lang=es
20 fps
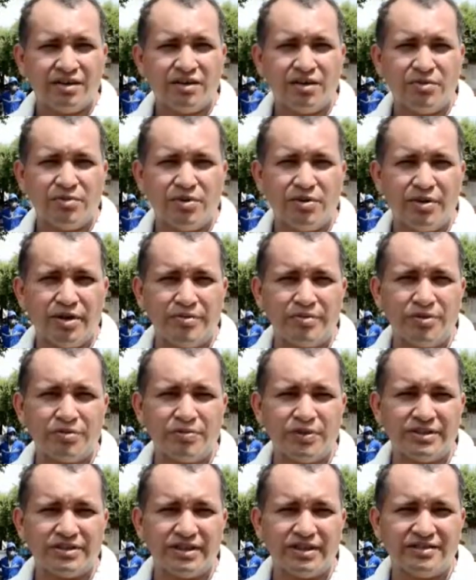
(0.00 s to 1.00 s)
Como
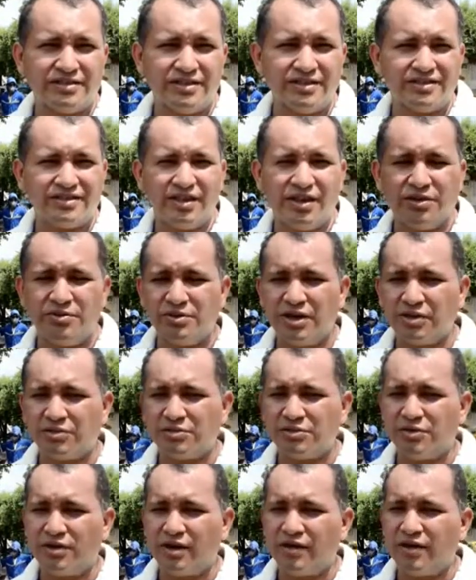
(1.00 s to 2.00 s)
vemos, pues existe un
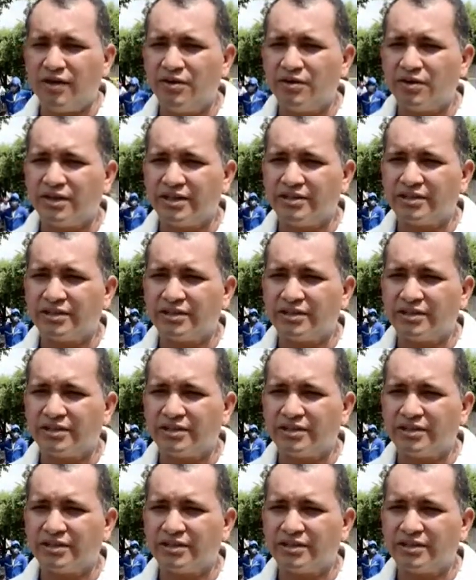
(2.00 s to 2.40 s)
autolavado